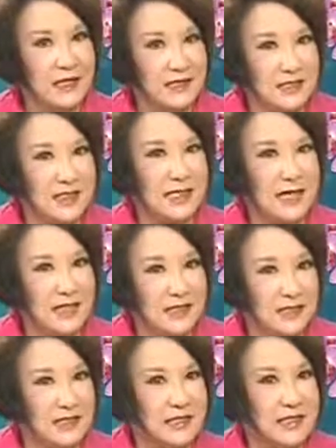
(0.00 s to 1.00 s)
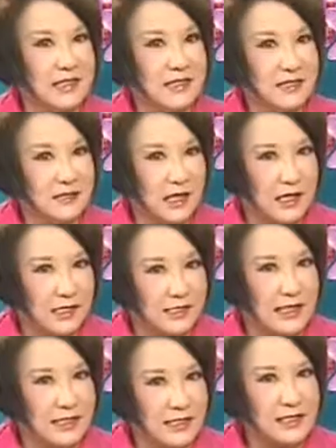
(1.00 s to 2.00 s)
现在已经呃
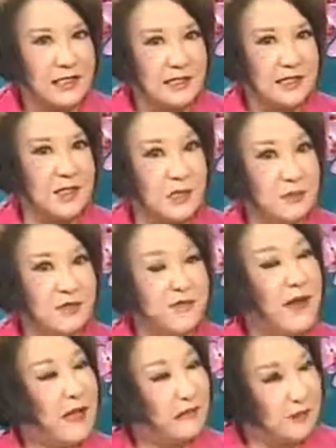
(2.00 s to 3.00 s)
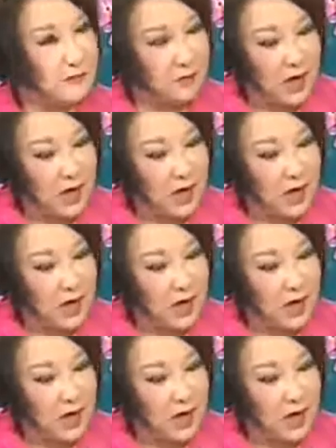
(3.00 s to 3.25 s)
在进行 e b five 的